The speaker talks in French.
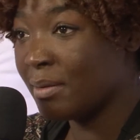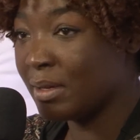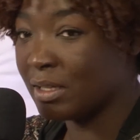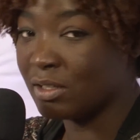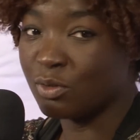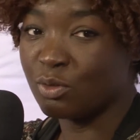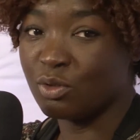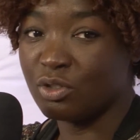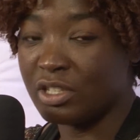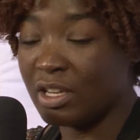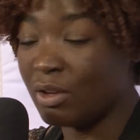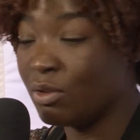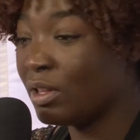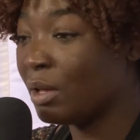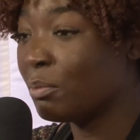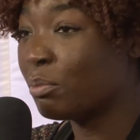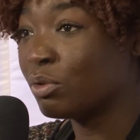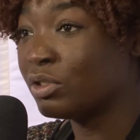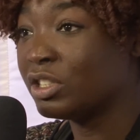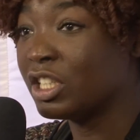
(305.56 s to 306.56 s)
parce que j'ai eu
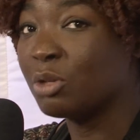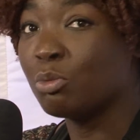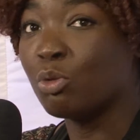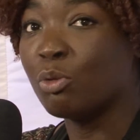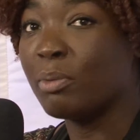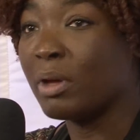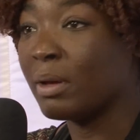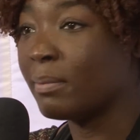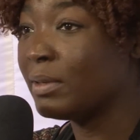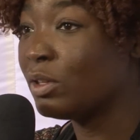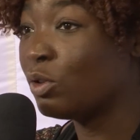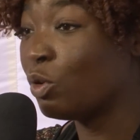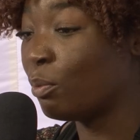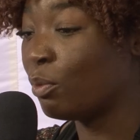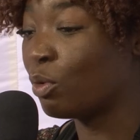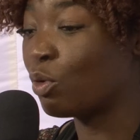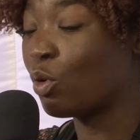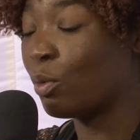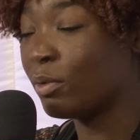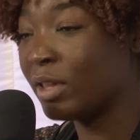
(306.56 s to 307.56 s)
des projets qui m'ont permis de
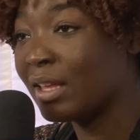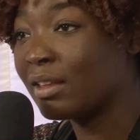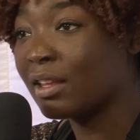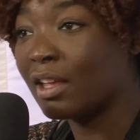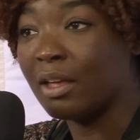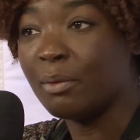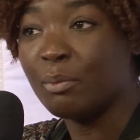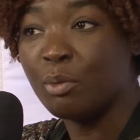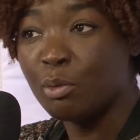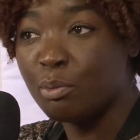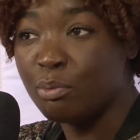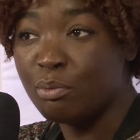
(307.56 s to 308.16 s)
me connaître un peu